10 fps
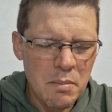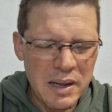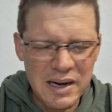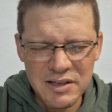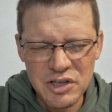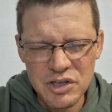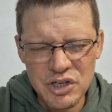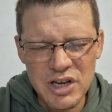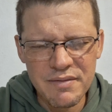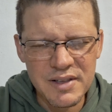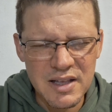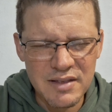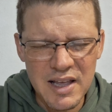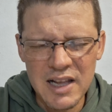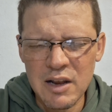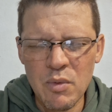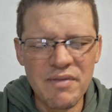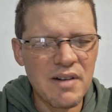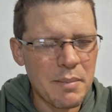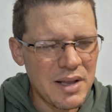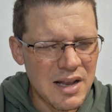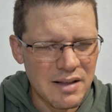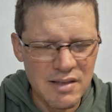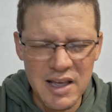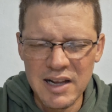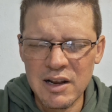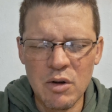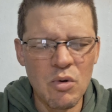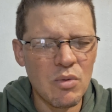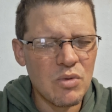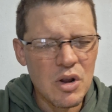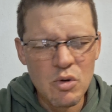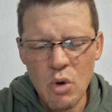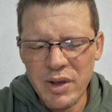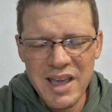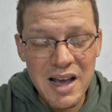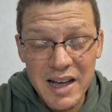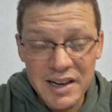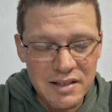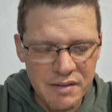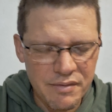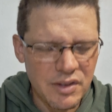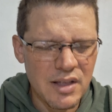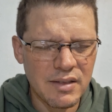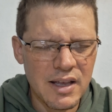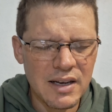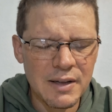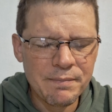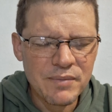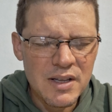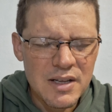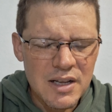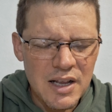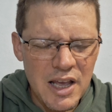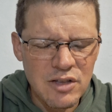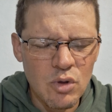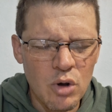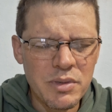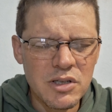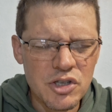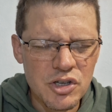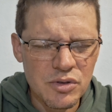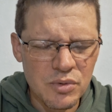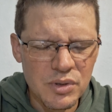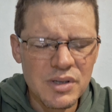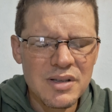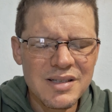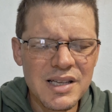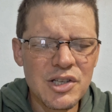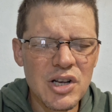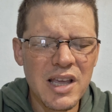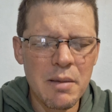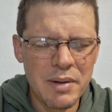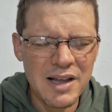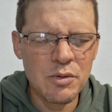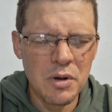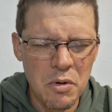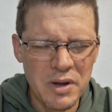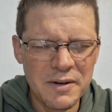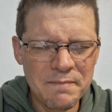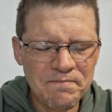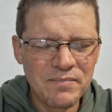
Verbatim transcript: para atingir a vida dela, ou a família dela, ou qualquer área da vida dela, em nome de Jesus, seja quebrado agora.